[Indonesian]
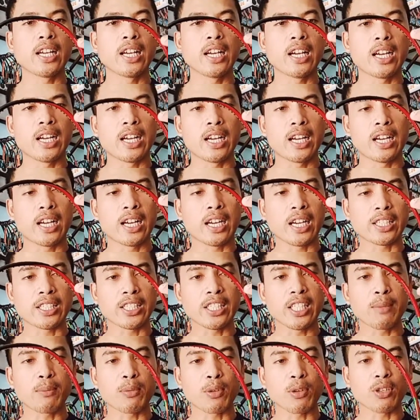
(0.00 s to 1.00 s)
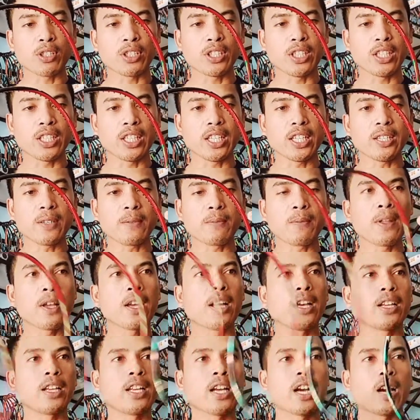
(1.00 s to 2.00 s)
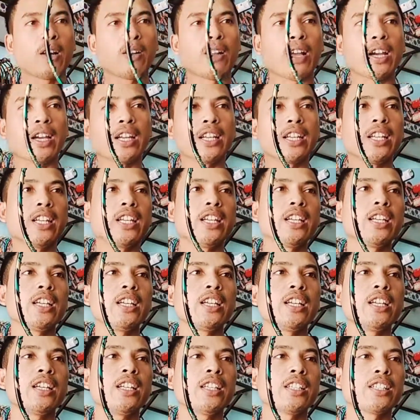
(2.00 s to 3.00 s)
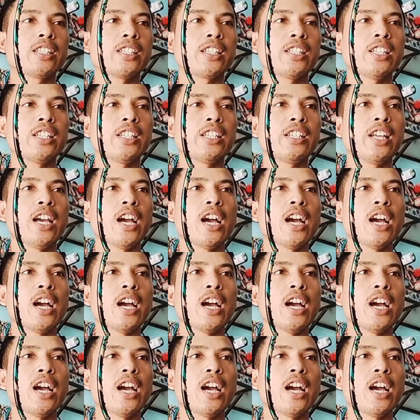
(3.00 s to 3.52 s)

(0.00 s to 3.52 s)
uh, kecil bro di sini nah kalau yang ini sini dia